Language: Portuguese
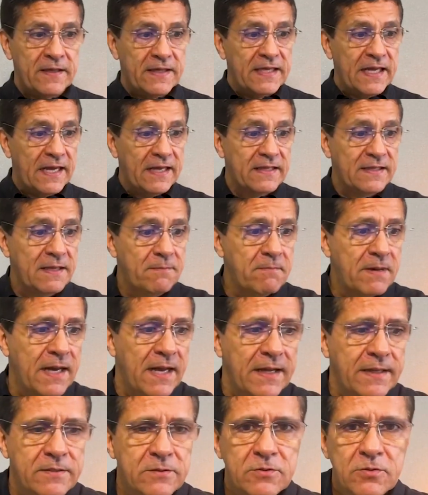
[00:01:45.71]
E ainda
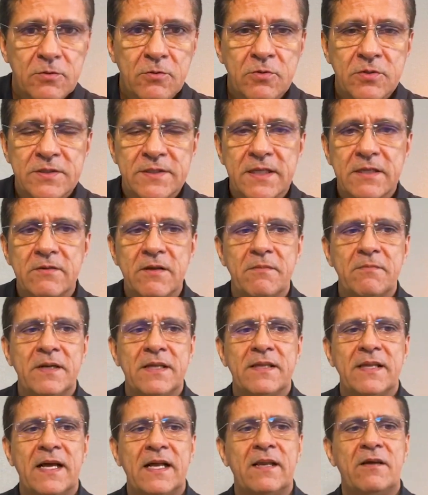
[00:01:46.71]
mais, usando a
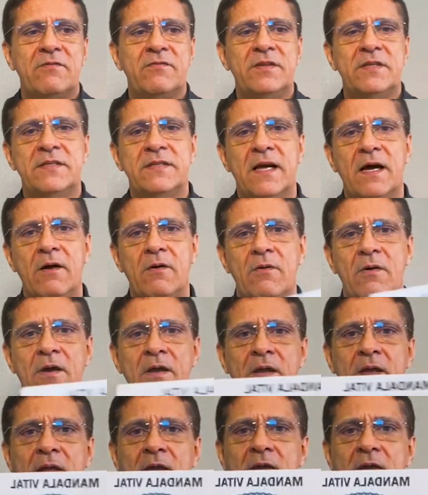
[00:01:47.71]
mandala vital,